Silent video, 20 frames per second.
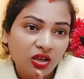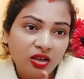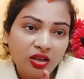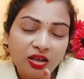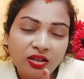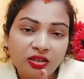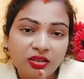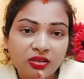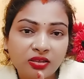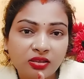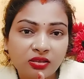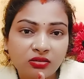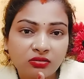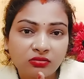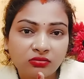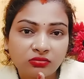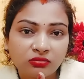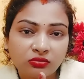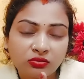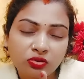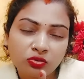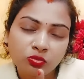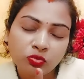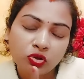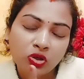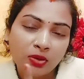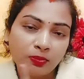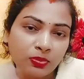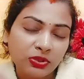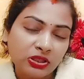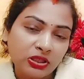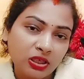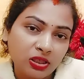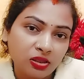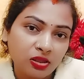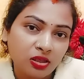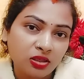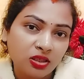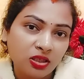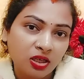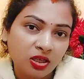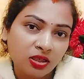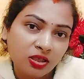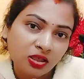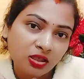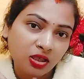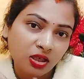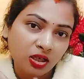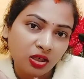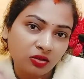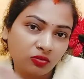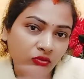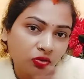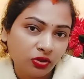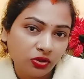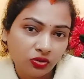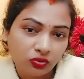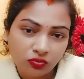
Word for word: यानी कि तुम थोड़ा पीछे ही रह जाना ठीक है कोई